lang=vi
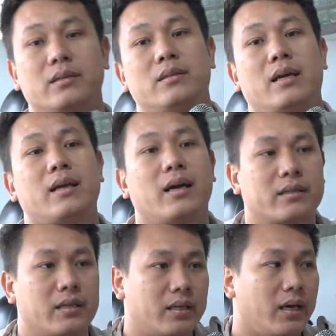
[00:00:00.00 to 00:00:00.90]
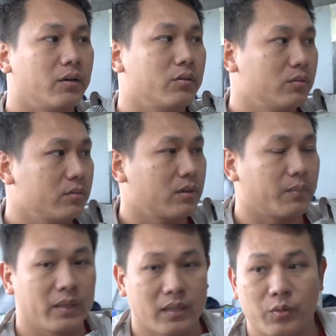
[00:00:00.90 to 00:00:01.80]
uh, nhãn hàng thể thao
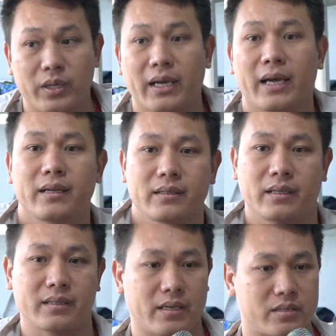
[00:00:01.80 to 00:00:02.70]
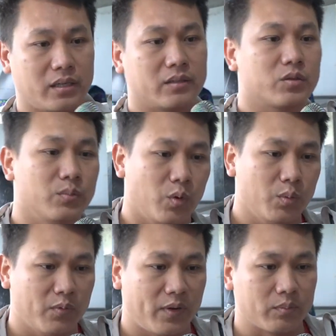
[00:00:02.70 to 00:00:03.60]
đặc biệt là Wika để tài trợ cho
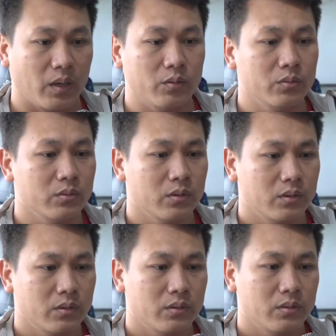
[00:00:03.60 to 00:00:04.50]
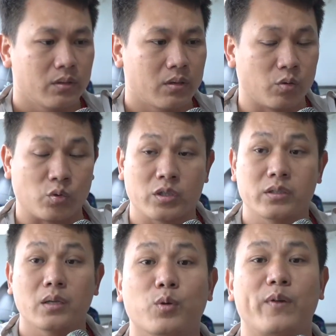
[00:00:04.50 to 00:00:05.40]
mỗi một vòng đấu cầu thủ xuất
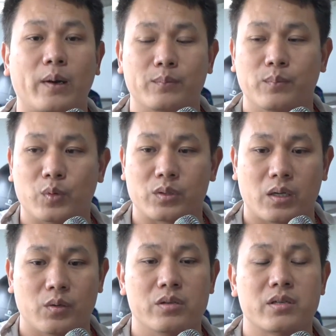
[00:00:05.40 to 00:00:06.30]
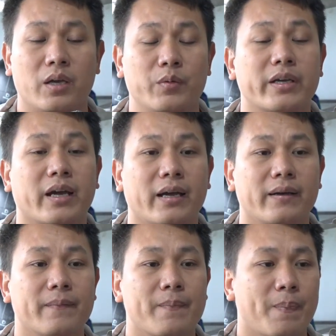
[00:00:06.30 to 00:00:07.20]
mỗi vòng một đôi giày Wika
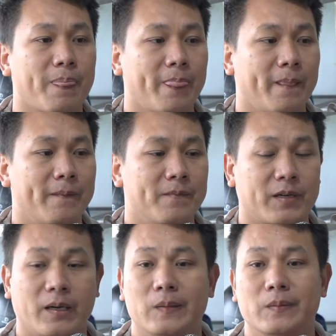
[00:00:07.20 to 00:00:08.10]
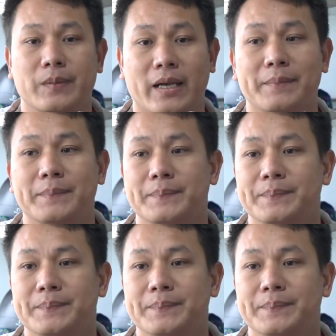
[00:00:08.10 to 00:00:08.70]
văn hậu 15